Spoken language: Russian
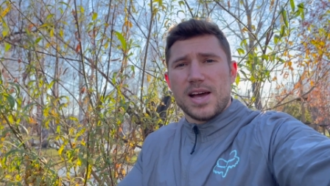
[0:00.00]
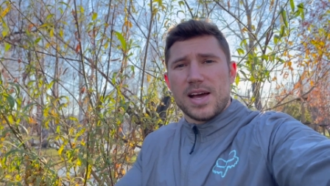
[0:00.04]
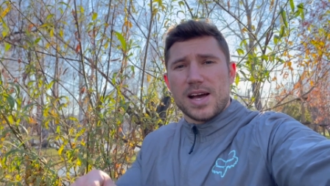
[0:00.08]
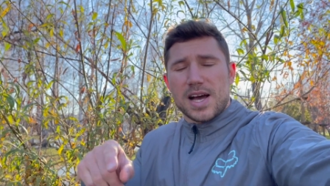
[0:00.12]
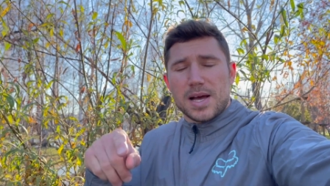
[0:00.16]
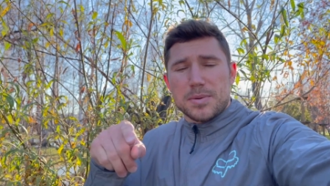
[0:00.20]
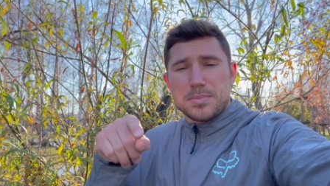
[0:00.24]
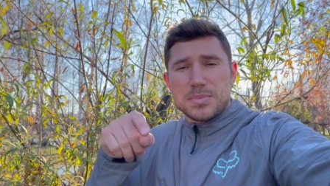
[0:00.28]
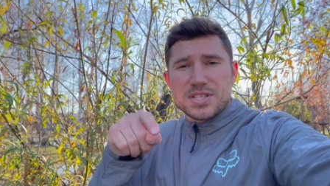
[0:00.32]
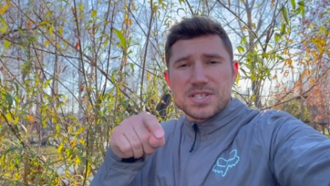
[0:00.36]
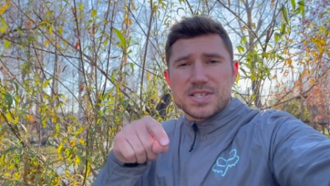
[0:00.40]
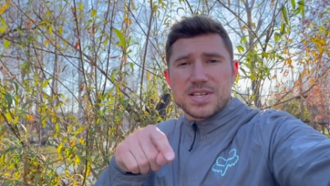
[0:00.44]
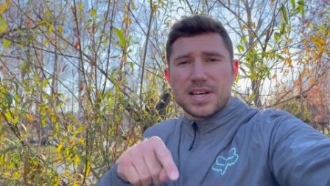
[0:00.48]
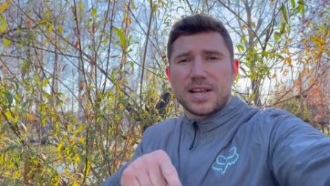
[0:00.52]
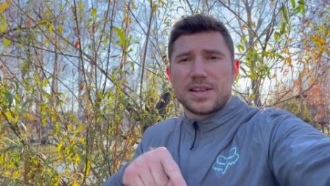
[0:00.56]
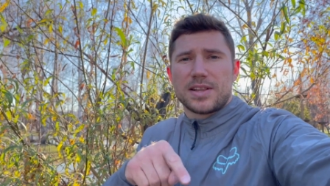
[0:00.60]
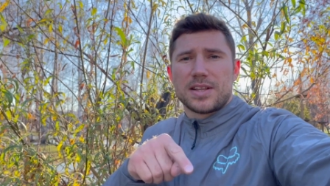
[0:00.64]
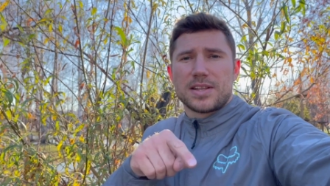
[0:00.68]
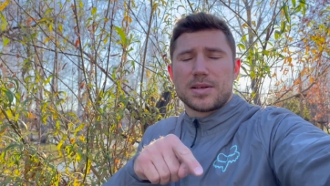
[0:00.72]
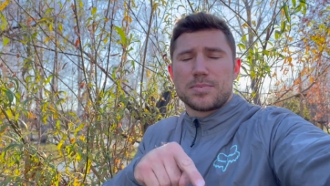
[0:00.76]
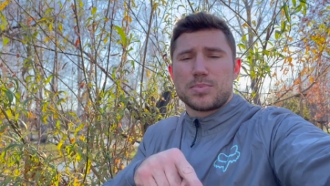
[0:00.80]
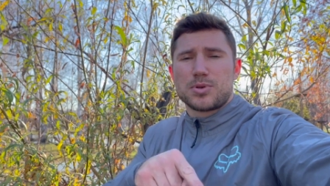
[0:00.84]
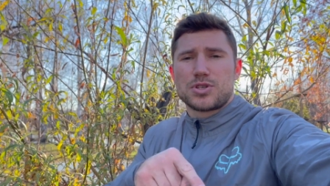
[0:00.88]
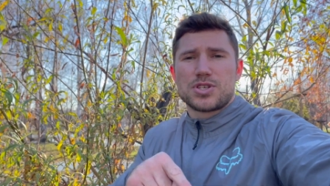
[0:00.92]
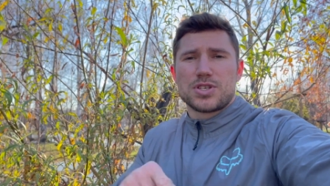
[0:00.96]

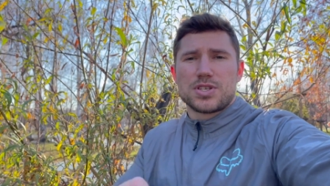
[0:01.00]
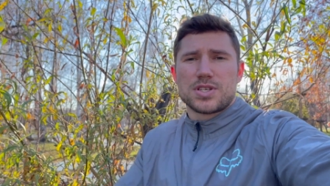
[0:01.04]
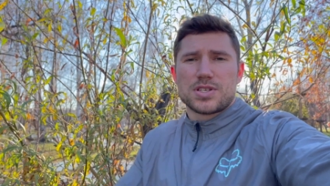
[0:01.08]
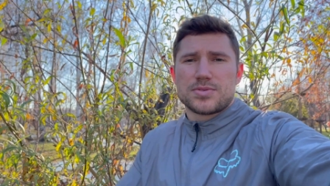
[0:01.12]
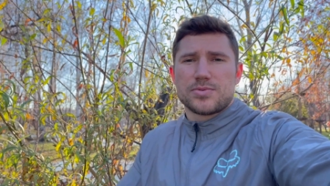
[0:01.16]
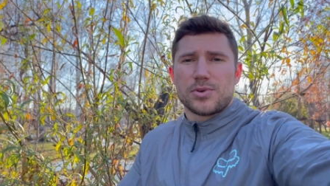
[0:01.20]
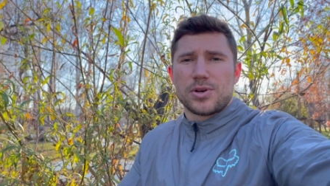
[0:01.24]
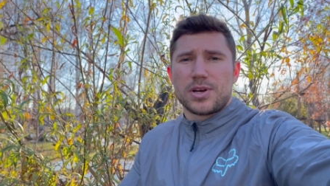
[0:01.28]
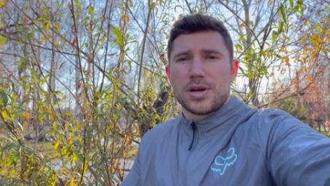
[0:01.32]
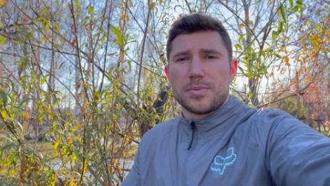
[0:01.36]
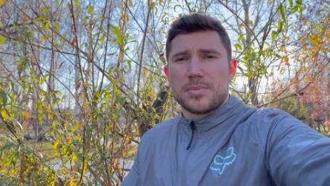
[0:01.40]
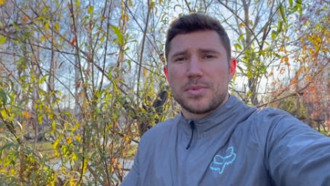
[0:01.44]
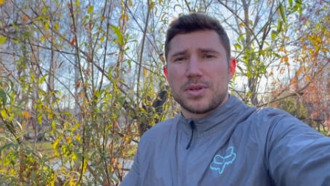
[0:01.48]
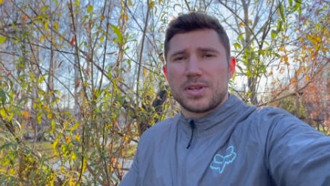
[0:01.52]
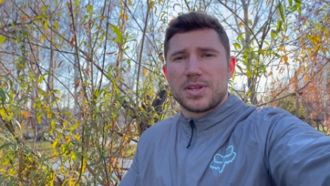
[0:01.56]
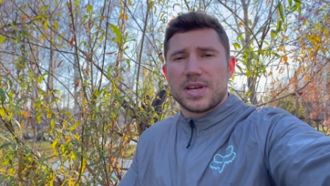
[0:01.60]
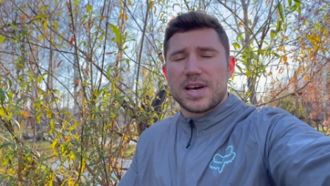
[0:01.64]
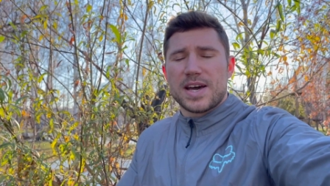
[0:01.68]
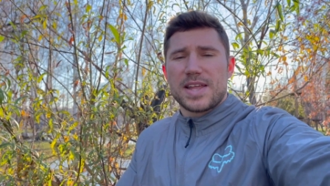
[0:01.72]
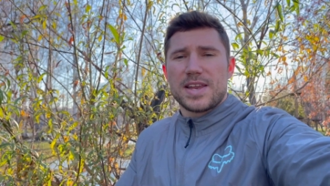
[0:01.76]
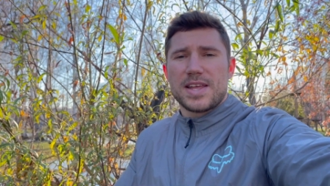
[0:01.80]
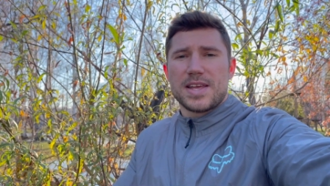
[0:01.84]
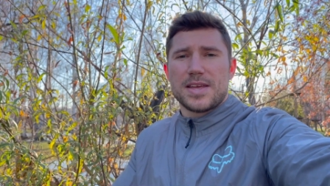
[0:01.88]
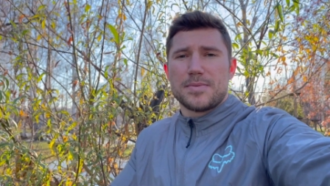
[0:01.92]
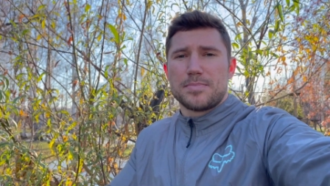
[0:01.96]
Обязательно напишите свой
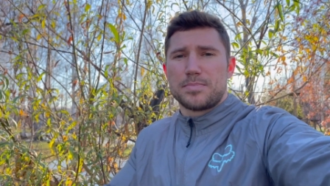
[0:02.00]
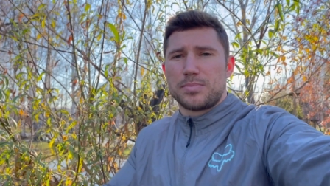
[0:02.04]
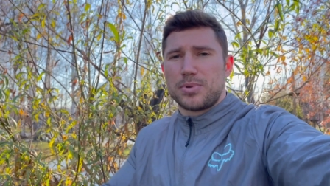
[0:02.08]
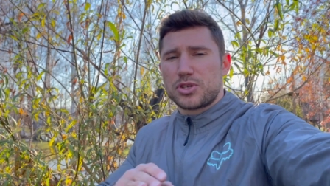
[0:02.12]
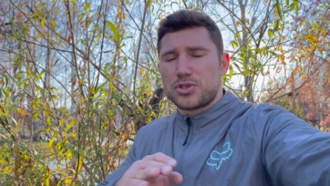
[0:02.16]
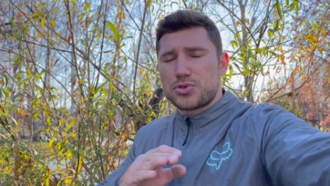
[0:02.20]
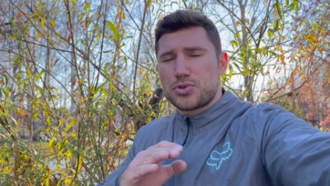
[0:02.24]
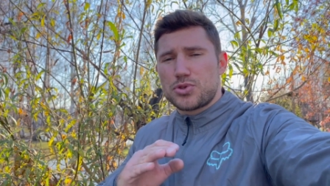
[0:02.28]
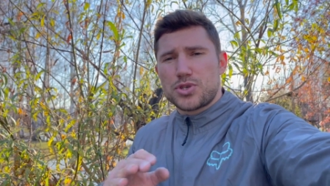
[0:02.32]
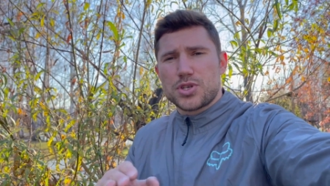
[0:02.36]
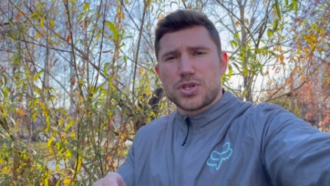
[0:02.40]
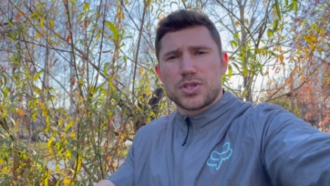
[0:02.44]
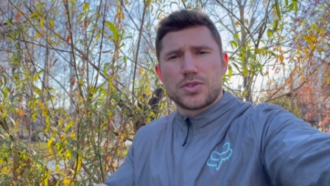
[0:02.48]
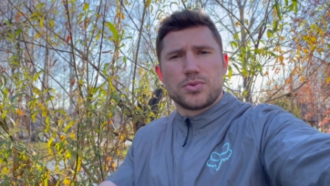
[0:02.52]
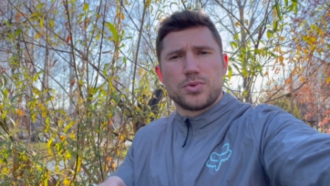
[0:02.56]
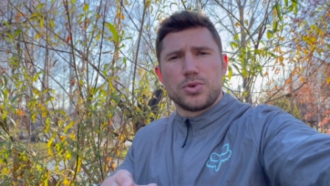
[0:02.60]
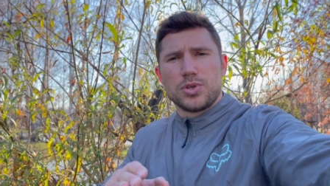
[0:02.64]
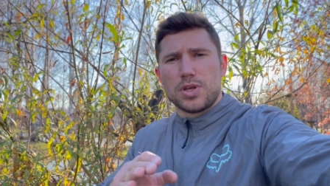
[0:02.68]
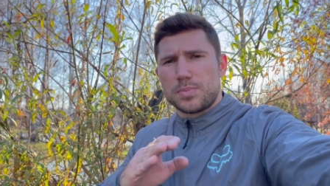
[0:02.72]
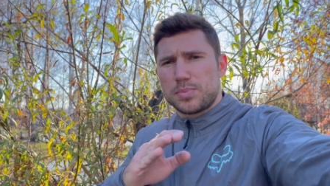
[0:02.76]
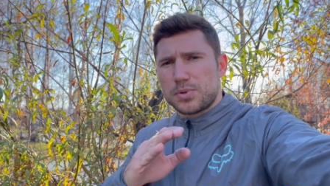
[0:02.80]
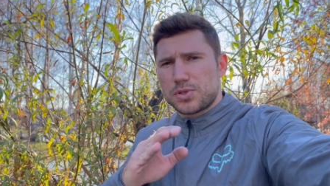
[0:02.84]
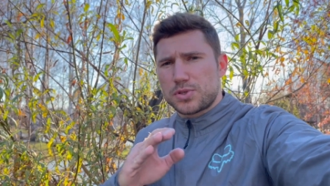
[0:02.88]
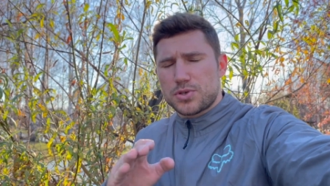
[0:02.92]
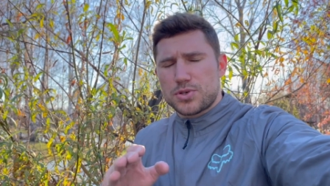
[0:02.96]
комментарий по существу,
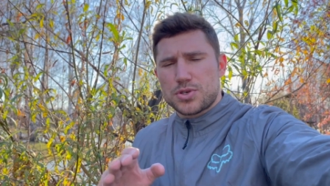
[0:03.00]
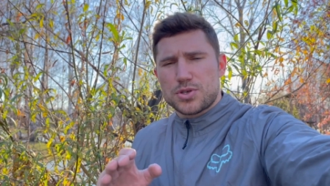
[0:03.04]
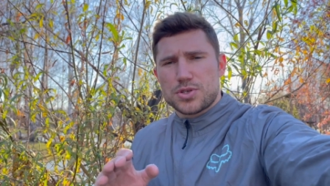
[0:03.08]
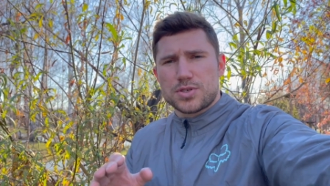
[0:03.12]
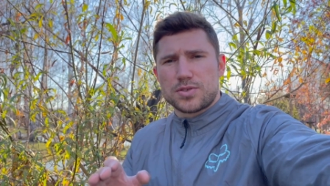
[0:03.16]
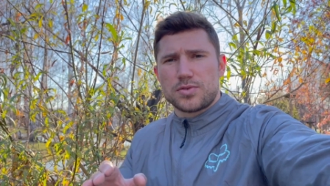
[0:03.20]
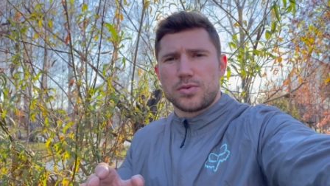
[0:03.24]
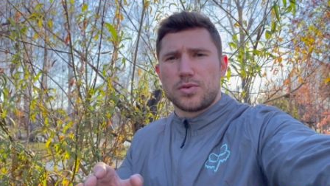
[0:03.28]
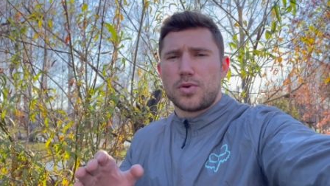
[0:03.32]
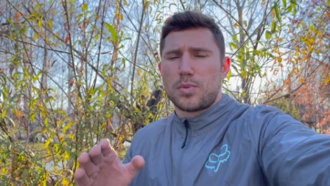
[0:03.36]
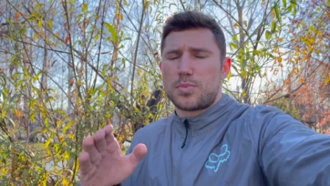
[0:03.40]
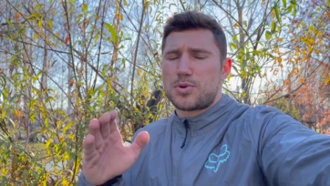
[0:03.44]
не по существу.